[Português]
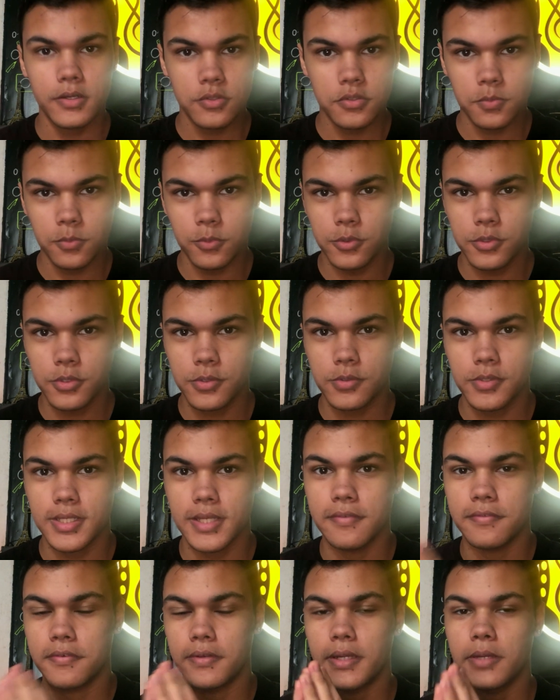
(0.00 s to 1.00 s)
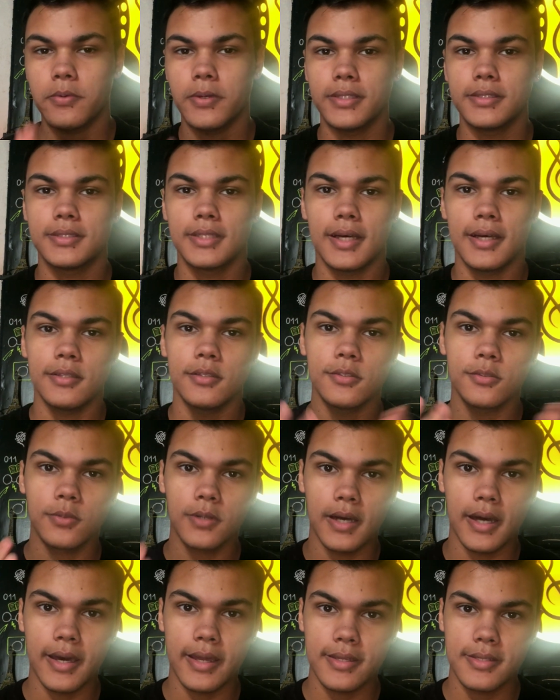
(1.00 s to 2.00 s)
os músicos é frequentar
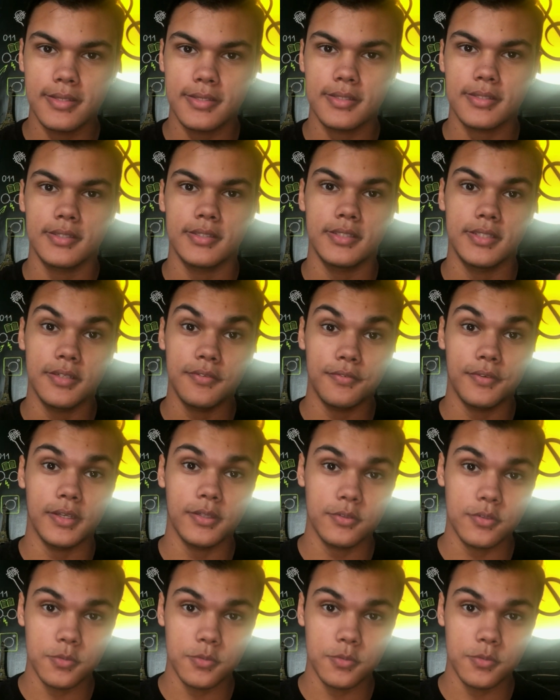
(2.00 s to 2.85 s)
lugares de eventos